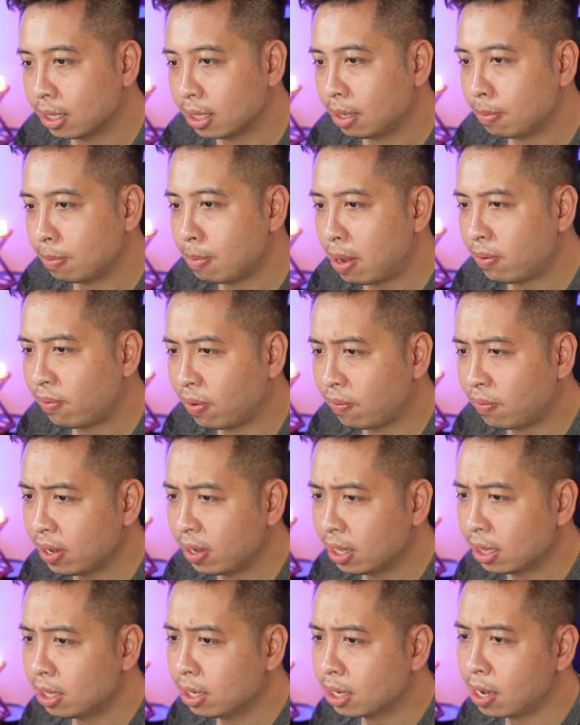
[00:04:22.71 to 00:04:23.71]
thì bạn phải
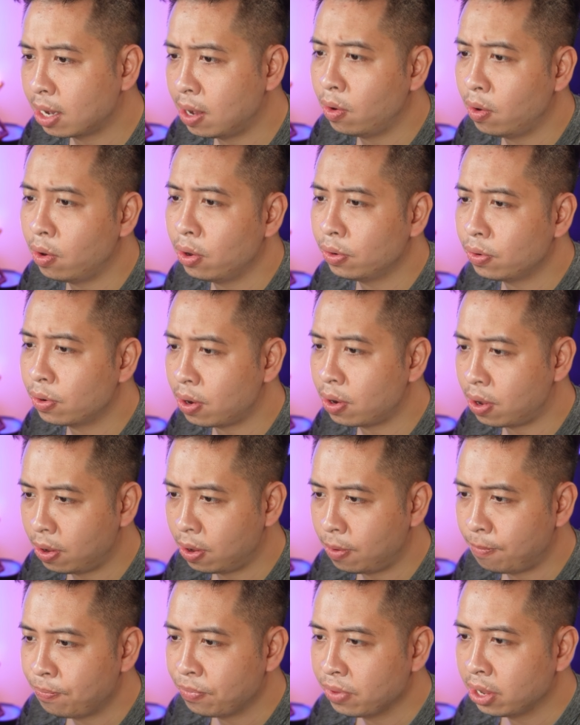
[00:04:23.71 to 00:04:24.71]
fix từ cái lỗi của nó
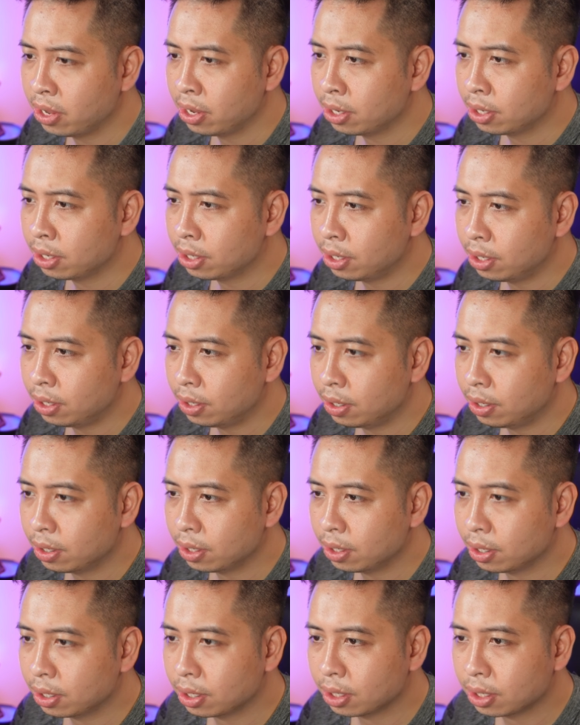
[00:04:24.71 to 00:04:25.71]
chứ
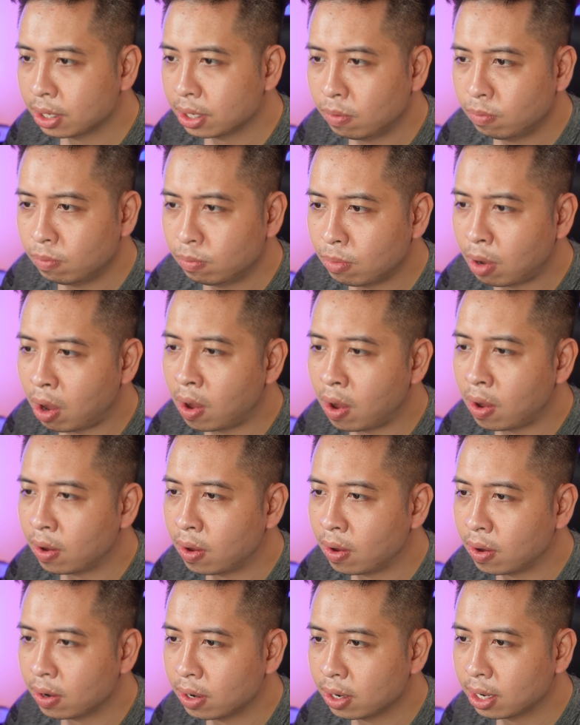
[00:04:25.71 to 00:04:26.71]
không
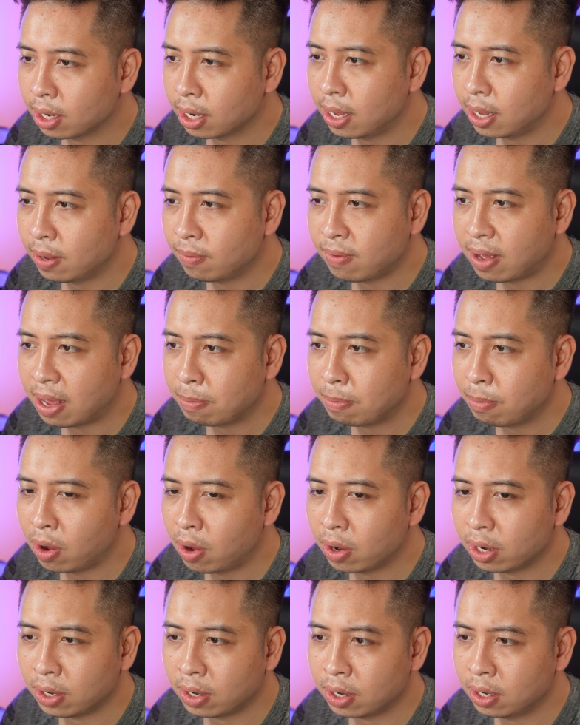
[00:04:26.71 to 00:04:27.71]
mò cái đấy phán
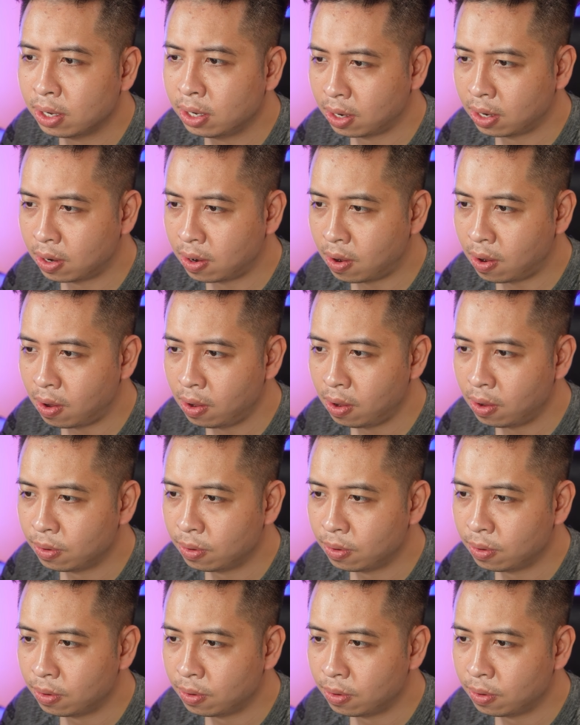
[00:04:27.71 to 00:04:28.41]
mò thì nó hơi khó